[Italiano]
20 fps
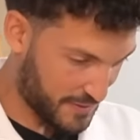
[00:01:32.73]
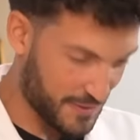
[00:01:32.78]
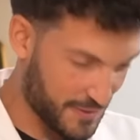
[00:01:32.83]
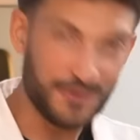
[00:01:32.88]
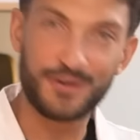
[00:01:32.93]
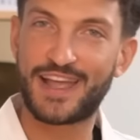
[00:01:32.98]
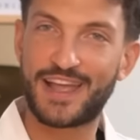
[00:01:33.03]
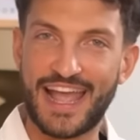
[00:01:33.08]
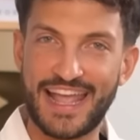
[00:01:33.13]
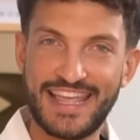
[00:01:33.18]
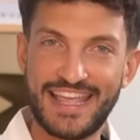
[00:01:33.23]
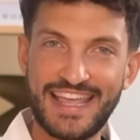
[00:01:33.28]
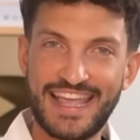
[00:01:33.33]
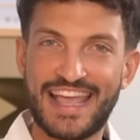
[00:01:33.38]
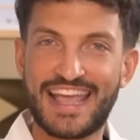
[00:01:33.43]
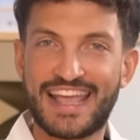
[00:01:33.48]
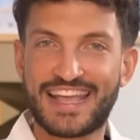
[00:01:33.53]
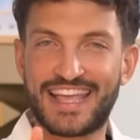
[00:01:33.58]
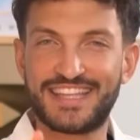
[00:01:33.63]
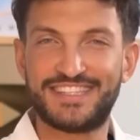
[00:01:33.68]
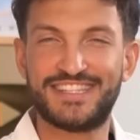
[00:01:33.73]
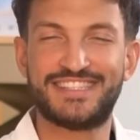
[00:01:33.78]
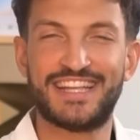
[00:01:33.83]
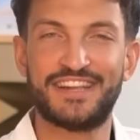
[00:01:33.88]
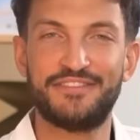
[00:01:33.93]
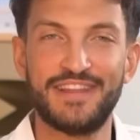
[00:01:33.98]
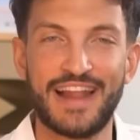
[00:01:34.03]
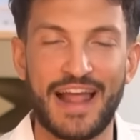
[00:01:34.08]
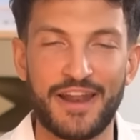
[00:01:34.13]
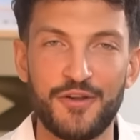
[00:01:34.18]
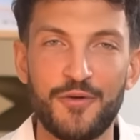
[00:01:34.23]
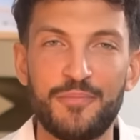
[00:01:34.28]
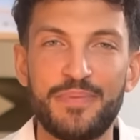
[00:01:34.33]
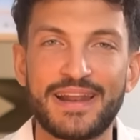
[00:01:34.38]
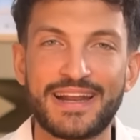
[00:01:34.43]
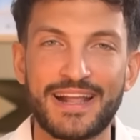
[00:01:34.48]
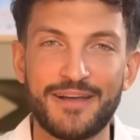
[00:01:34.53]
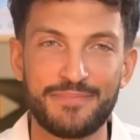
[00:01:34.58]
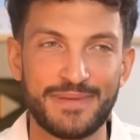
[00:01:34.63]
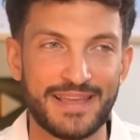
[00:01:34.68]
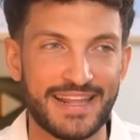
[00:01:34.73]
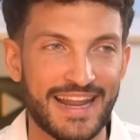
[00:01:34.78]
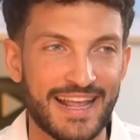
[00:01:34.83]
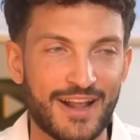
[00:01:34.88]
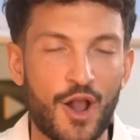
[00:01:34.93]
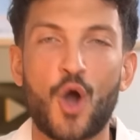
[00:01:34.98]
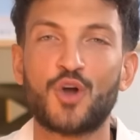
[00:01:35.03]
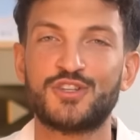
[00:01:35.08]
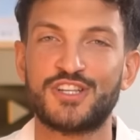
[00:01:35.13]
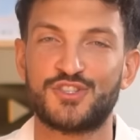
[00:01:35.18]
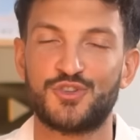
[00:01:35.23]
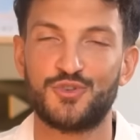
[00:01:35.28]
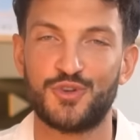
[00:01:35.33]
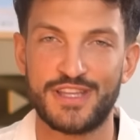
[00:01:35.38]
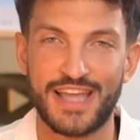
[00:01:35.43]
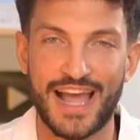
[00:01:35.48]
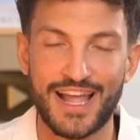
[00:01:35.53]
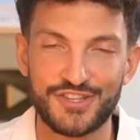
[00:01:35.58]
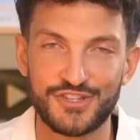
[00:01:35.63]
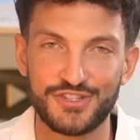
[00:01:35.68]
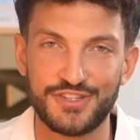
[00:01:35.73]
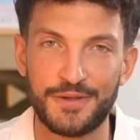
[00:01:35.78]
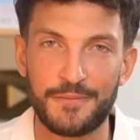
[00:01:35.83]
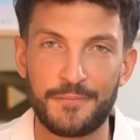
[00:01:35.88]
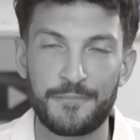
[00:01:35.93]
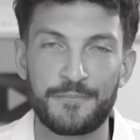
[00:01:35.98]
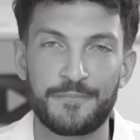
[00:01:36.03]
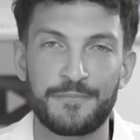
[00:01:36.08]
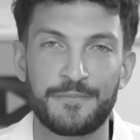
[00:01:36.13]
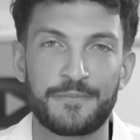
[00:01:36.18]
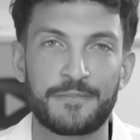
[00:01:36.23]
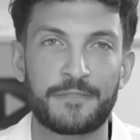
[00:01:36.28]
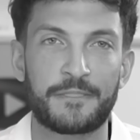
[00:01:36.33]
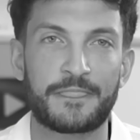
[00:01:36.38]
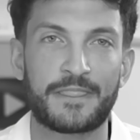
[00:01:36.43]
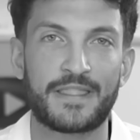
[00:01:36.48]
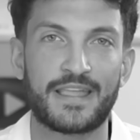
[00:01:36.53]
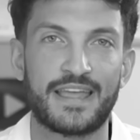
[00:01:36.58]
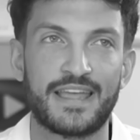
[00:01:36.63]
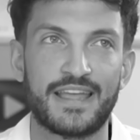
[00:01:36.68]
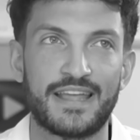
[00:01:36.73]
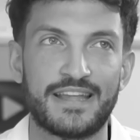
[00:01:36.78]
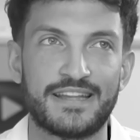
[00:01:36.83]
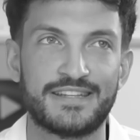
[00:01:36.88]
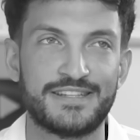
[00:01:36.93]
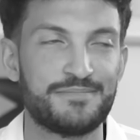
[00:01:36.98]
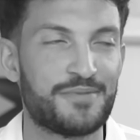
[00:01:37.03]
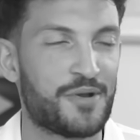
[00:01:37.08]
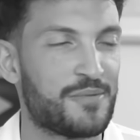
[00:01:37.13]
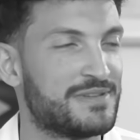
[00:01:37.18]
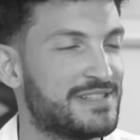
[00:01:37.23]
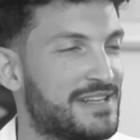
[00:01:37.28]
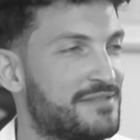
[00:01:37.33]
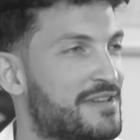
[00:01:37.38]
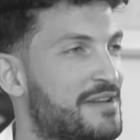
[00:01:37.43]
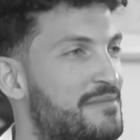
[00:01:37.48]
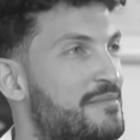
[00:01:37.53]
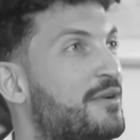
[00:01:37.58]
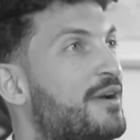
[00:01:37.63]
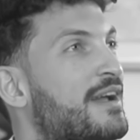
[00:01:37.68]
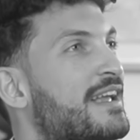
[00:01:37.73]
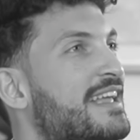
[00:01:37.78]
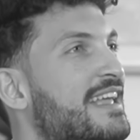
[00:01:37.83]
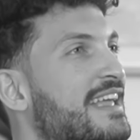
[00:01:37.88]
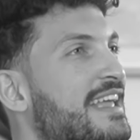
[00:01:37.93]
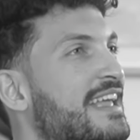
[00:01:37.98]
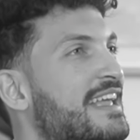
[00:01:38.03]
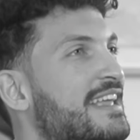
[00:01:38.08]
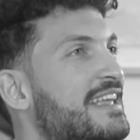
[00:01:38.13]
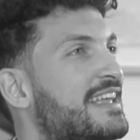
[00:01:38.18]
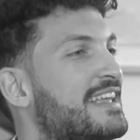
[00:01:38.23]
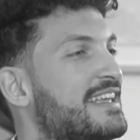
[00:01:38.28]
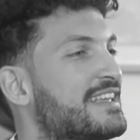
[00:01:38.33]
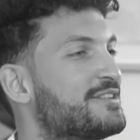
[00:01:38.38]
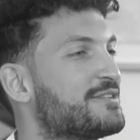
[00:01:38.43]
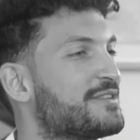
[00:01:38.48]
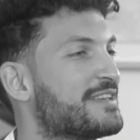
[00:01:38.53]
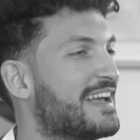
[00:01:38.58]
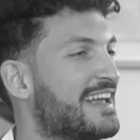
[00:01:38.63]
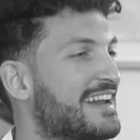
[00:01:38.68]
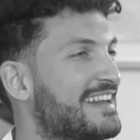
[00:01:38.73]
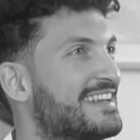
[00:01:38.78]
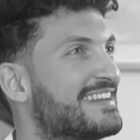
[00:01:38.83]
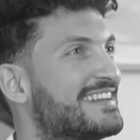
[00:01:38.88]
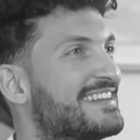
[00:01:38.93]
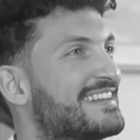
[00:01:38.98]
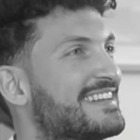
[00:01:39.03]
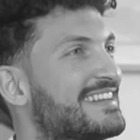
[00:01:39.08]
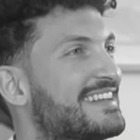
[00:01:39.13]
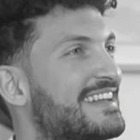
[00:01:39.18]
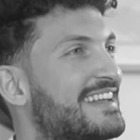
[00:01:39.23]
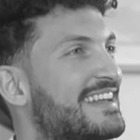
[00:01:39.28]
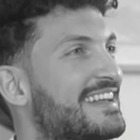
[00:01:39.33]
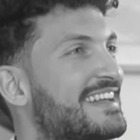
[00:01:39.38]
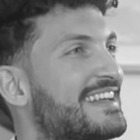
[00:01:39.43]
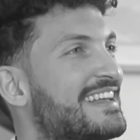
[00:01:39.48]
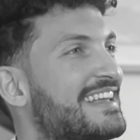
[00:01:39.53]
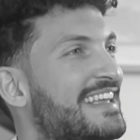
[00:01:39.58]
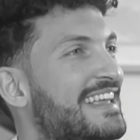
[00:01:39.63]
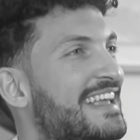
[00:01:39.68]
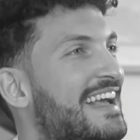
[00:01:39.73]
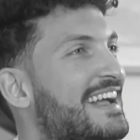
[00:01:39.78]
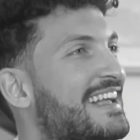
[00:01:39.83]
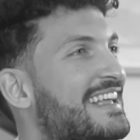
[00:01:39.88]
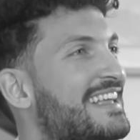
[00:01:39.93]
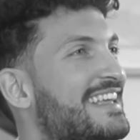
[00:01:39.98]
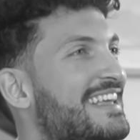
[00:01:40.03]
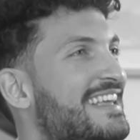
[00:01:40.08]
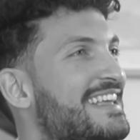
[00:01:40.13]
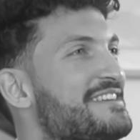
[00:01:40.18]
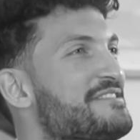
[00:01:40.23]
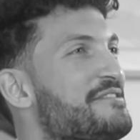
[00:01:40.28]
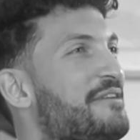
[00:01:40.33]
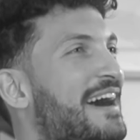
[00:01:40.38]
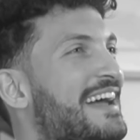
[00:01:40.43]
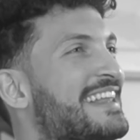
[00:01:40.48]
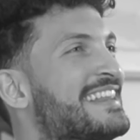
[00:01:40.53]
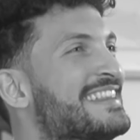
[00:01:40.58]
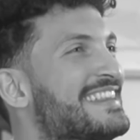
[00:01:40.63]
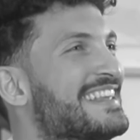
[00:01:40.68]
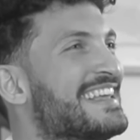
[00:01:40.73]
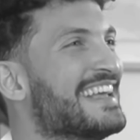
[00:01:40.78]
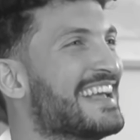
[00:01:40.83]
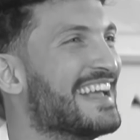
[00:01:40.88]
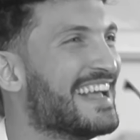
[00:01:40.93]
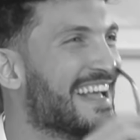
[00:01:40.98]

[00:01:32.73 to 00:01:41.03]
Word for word: Ok? Che ci serviranno per capire cosa sono gli acidi. Eh sì, però mi servirebbero anche gli occhiali e anche i guanti.